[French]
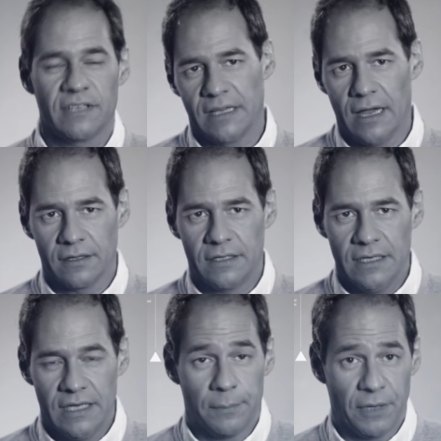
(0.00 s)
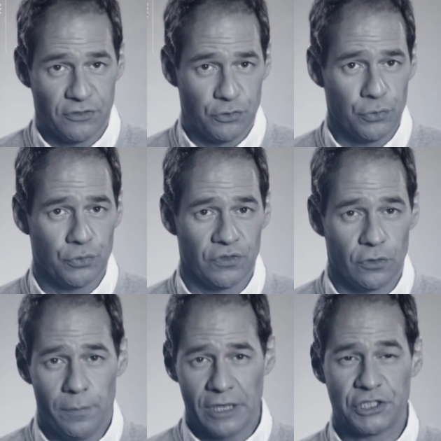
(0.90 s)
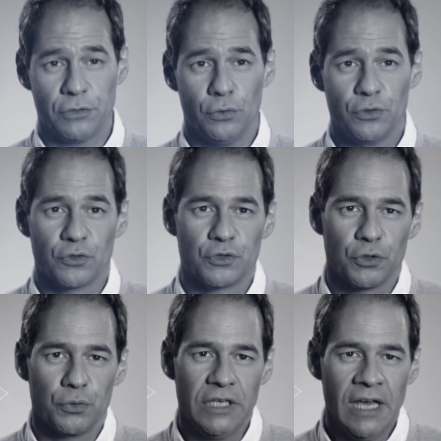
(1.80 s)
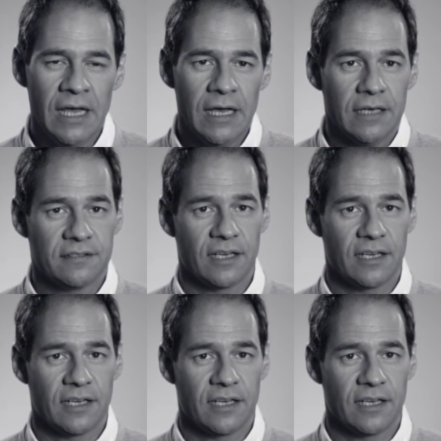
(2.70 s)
cette rareté est précieuse. Le marché du luxe aujourd'hui est